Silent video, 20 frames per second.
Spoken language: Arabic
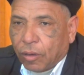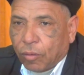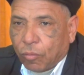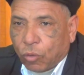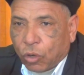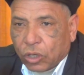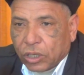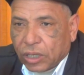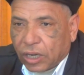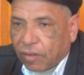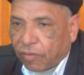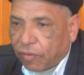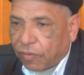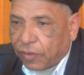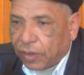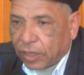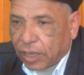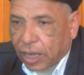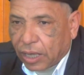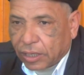مختلف
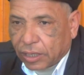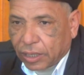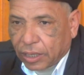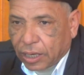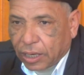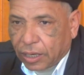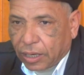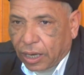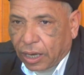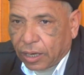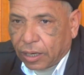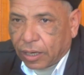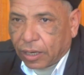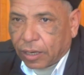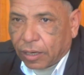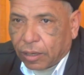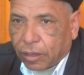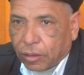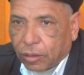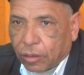الفضاءات ديالنا
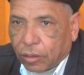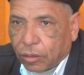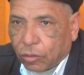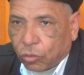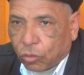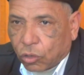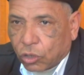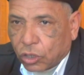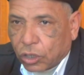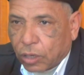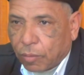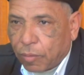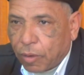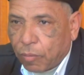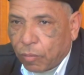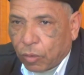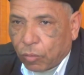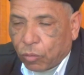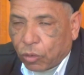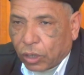حنا دور
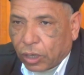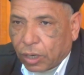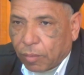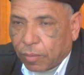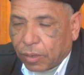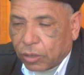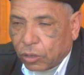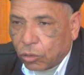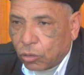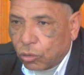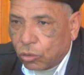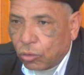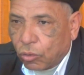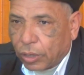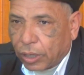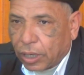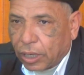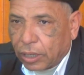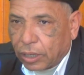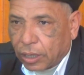الشباب والمركبات السوسيو
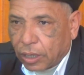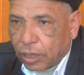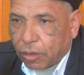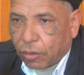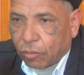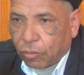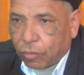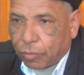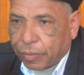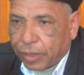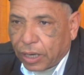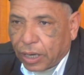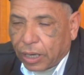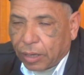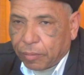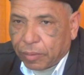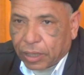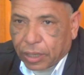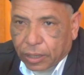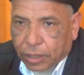رياضيه
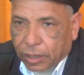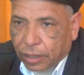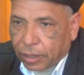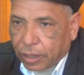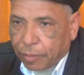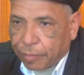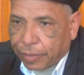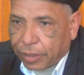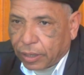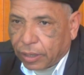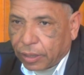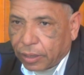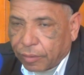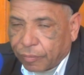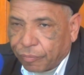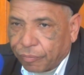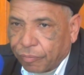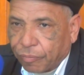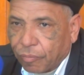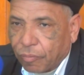والملاعب ديالنا دائما
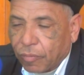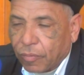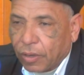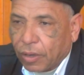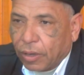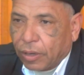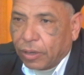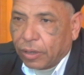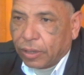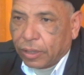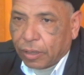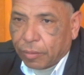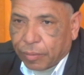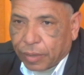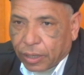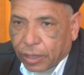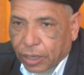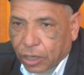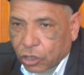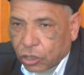
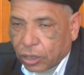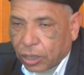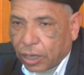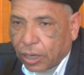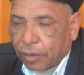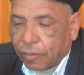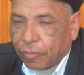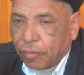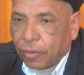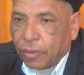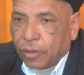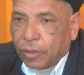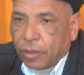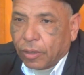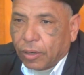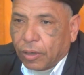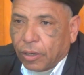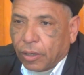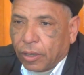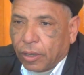دائما ناشطه
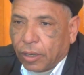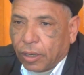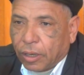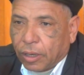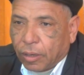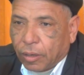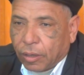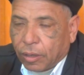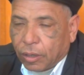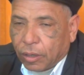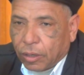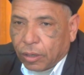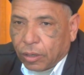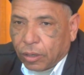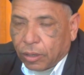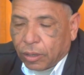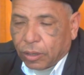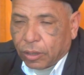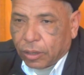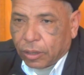
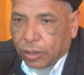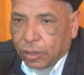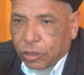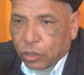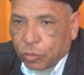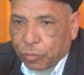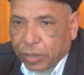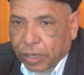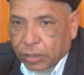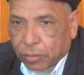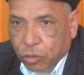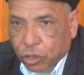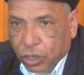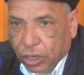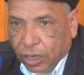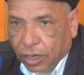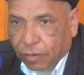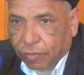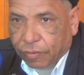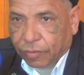آه، الجمعيات
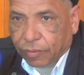مشاركه